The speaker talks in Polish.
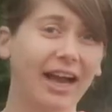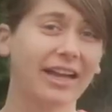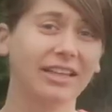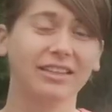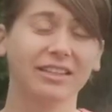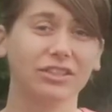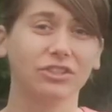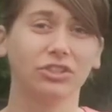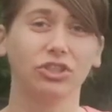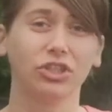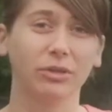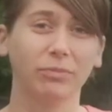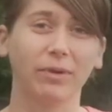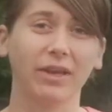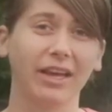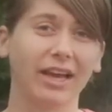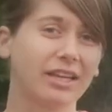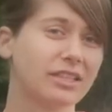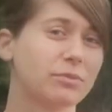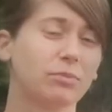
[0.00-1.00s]
kieruj tym
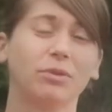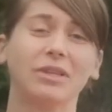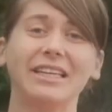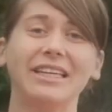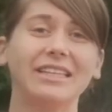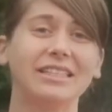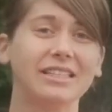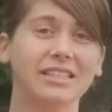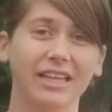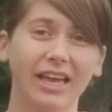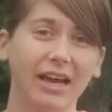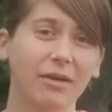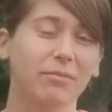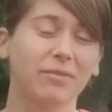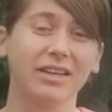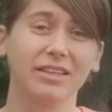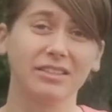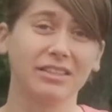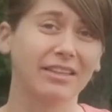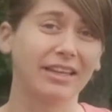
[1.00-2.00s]
GPS-em, zaprowadź
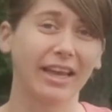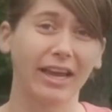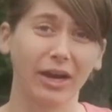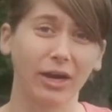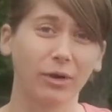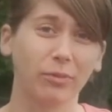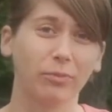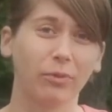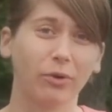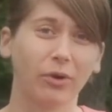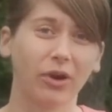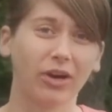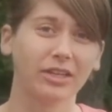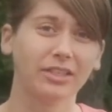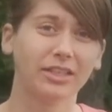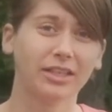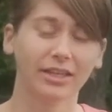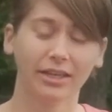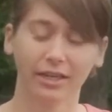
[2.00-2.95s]
mnie na lotnisko.